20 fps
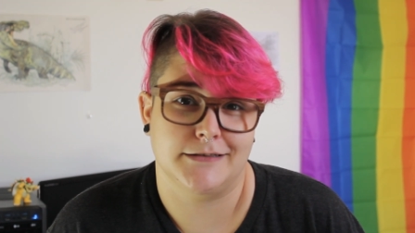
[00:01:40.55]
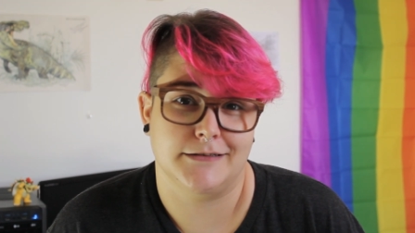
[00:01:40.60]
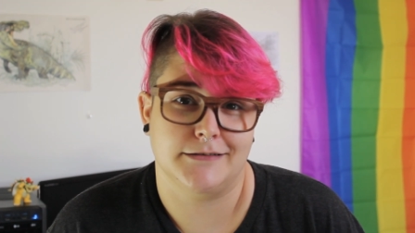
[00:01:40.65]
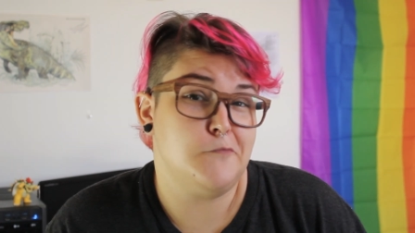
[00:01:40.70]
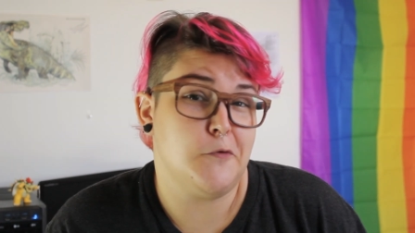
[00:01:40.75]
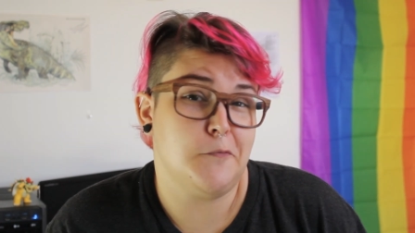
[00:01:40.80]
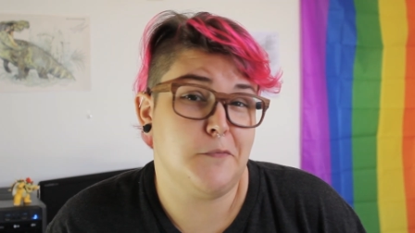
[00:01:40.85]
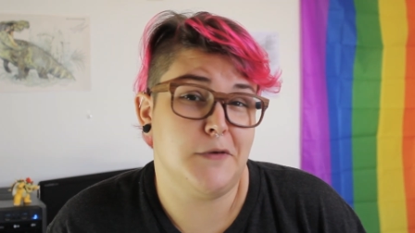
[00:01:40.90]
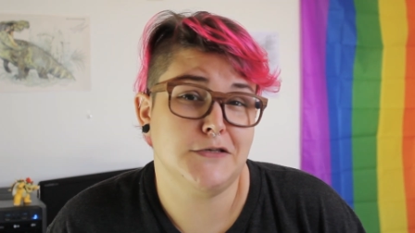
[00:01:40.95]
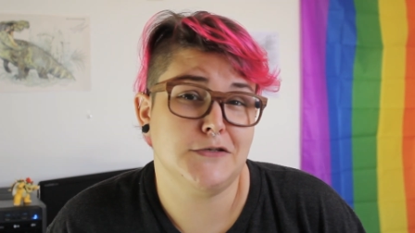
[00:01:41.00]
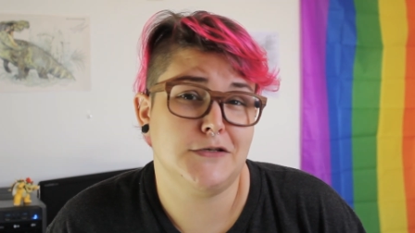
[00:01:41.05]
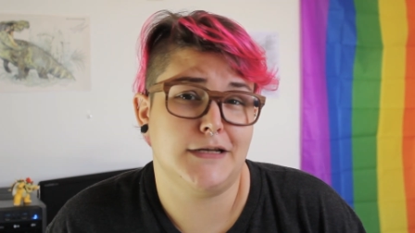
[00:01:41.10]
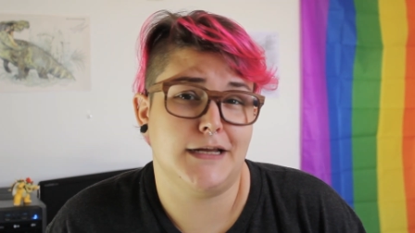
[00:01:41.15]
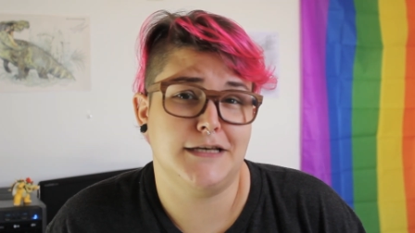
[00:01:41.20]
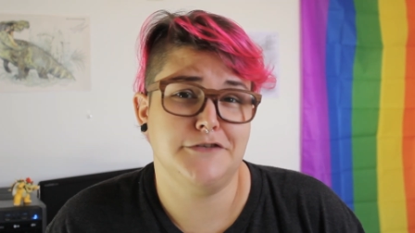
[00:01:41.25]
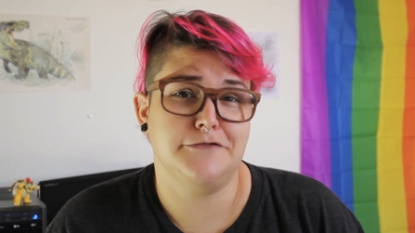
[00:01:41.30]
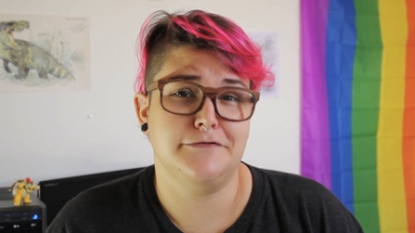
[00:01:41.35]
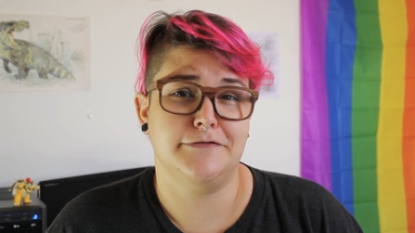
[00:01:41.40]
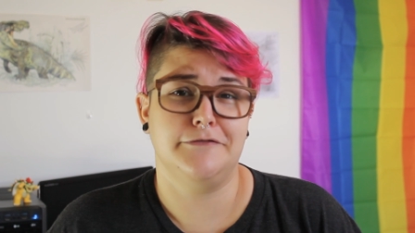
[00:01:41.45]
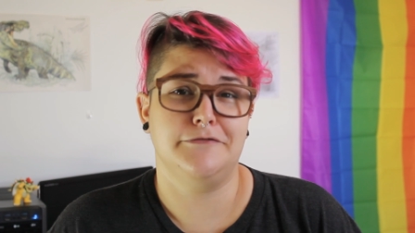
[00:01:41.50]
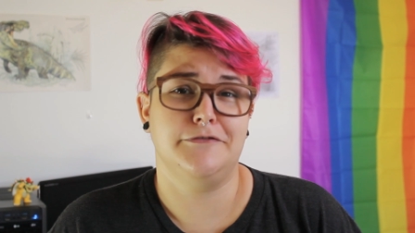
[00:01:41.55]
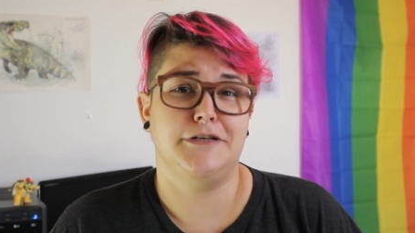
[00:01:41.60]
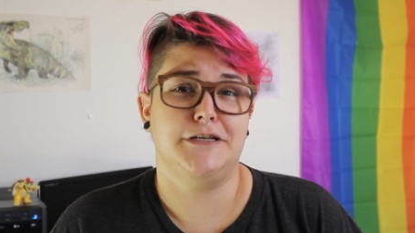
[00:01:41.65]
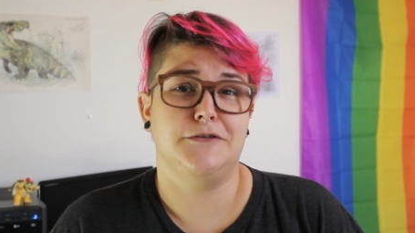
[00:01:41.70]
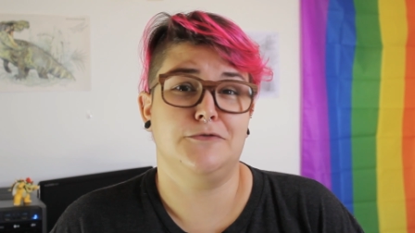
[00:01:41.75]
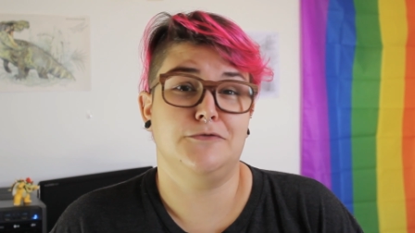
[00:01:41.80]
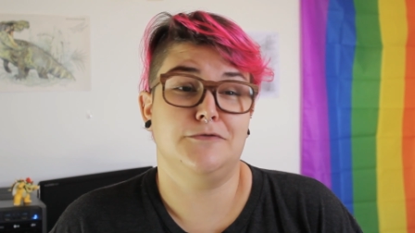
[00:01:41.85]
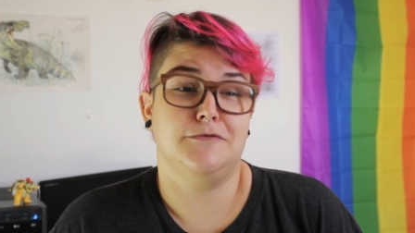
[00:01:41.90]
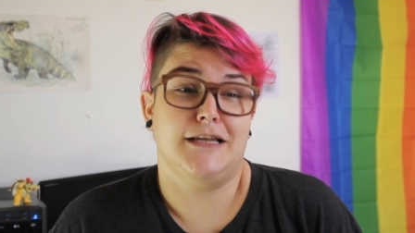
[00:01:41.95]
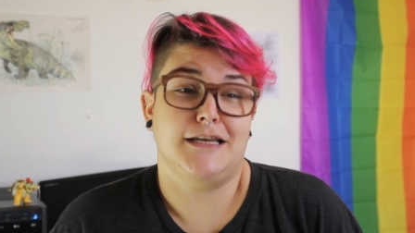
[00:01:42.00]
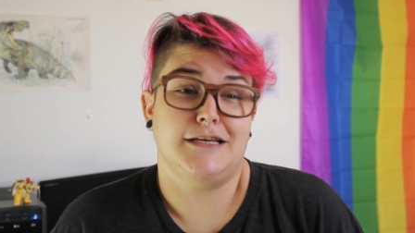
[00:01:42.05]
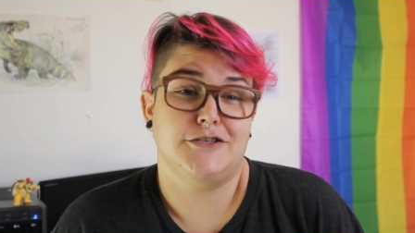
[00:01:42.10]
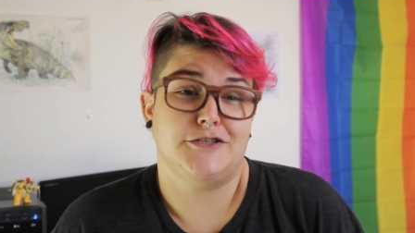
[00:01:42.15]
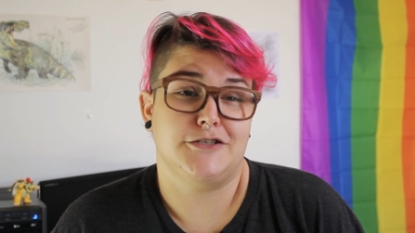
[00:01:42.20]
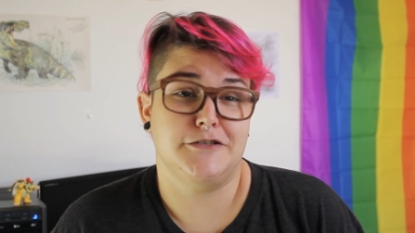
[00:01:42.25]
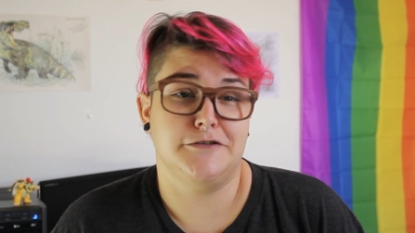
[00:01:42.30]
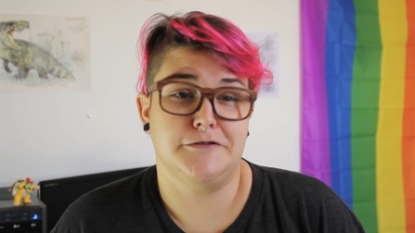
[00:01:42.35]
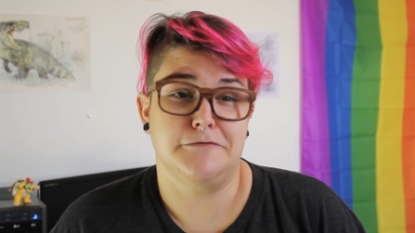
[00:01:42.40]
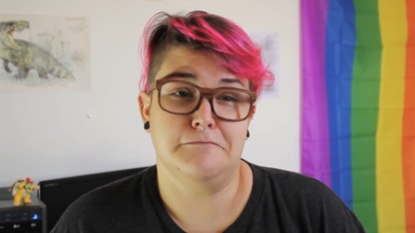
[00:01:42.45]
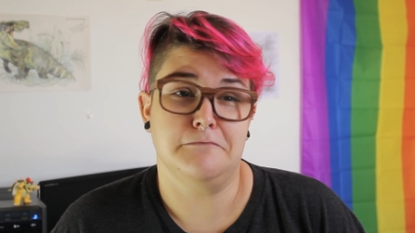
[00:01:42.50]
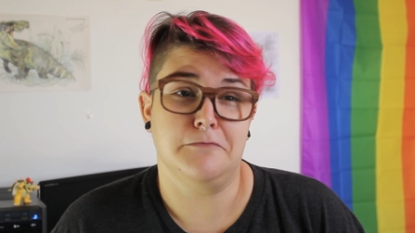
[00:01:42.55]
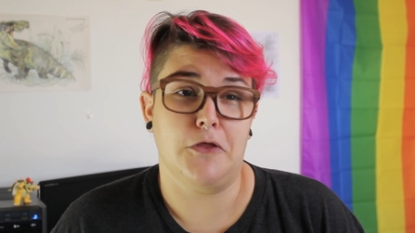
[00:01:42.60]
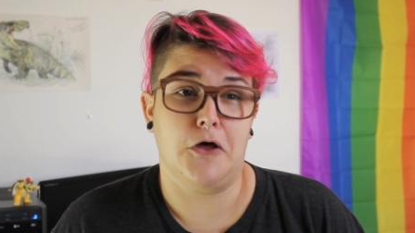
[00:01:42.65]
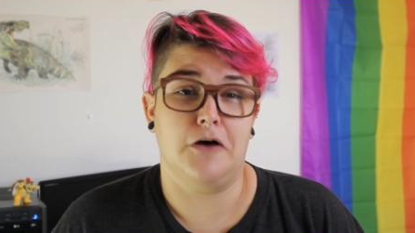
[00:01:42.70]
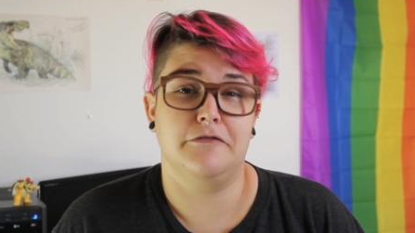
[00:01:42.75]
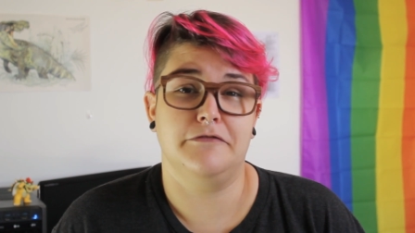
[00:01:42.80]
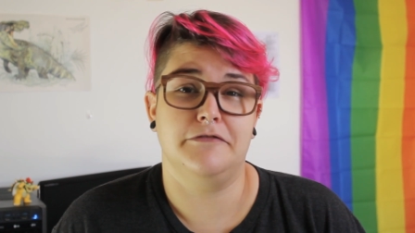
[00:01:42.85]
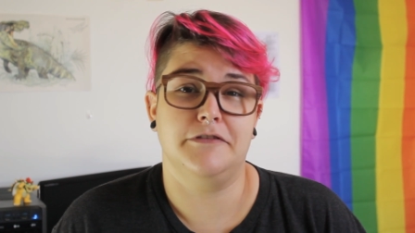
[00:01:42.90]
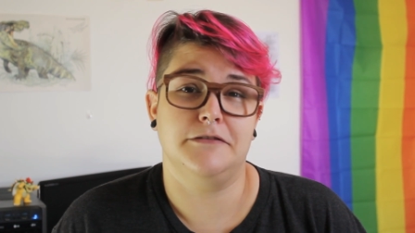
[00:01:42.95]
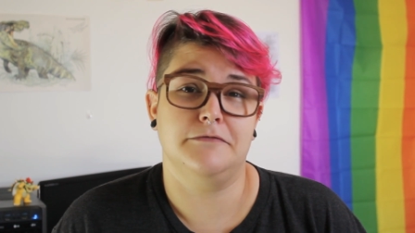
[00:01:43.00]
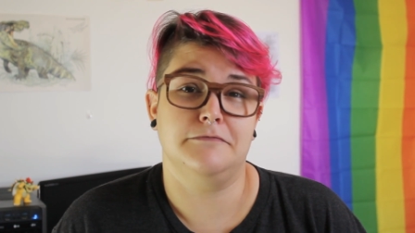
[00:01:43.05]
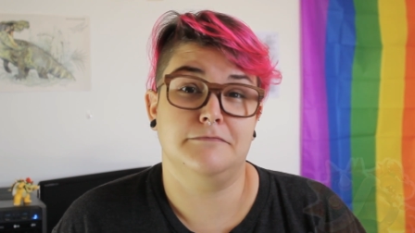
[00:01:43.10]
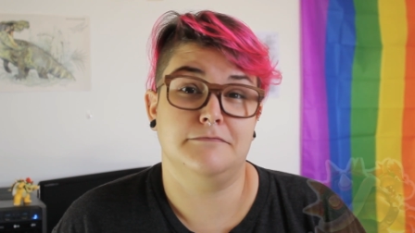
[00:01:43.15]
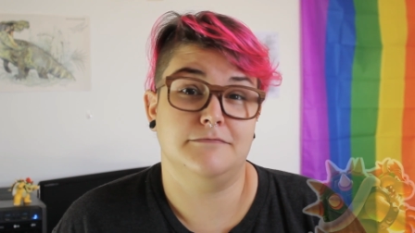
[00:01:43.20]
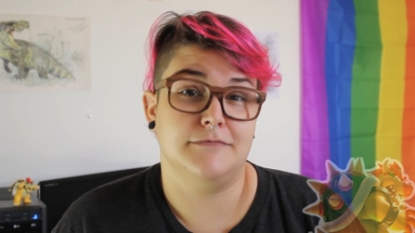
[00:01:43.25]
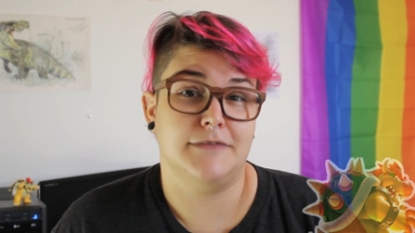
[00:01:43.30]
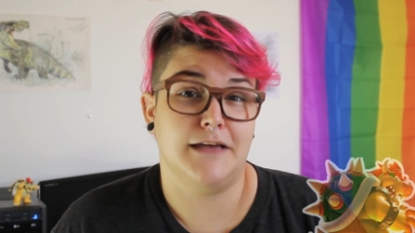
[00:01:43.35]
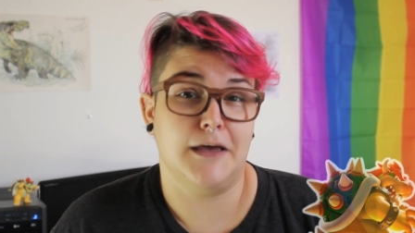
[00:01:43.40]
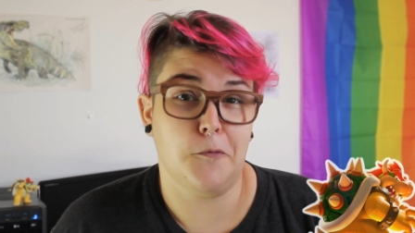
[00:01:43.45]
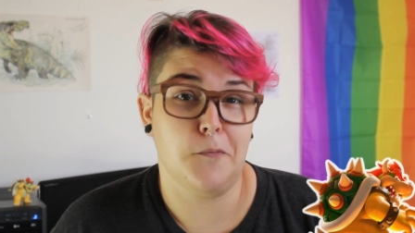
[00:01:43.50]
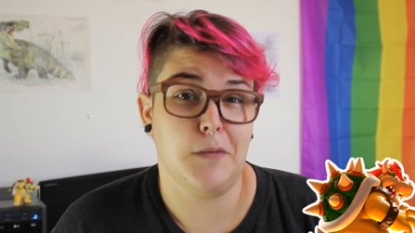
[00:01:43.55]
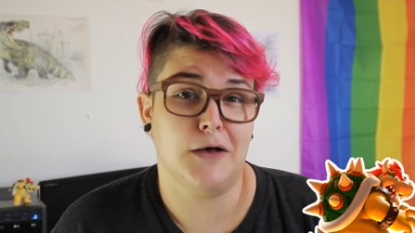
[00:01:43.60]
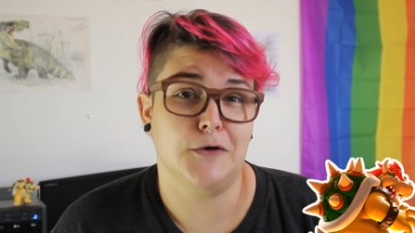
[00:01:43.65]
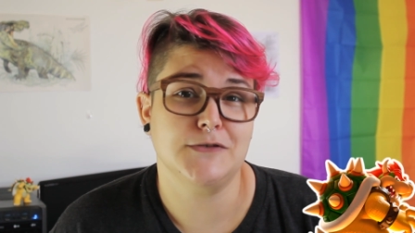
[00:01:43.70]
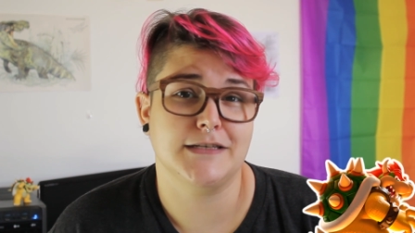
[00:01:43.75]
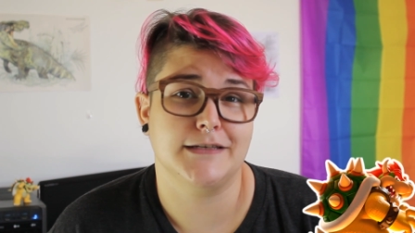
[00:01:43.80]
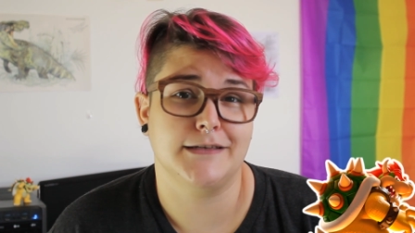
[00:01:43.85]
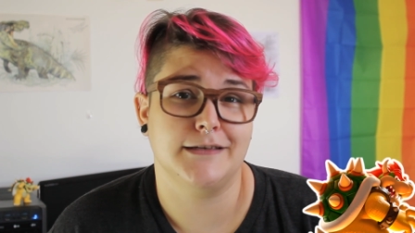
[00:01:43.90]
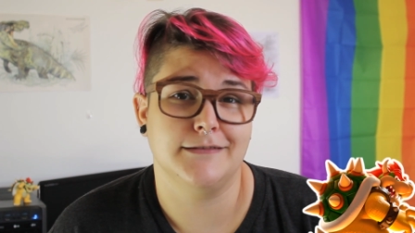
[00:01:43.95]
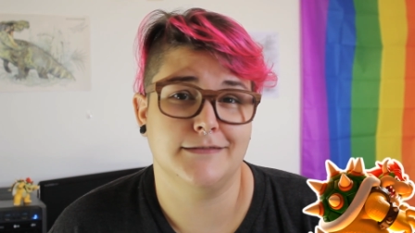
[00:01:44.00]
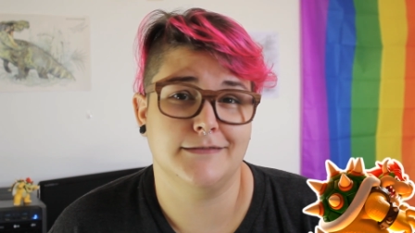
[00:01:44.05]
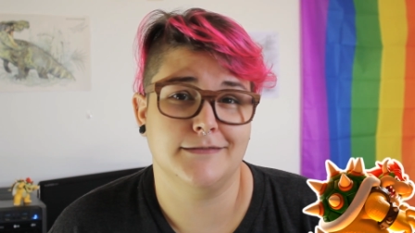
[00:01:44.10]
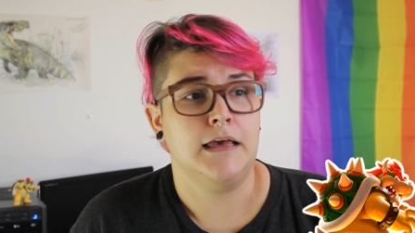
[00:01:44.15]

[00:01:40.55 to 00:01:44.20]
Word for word: Meu personagem favorito desde nova é o Bowser,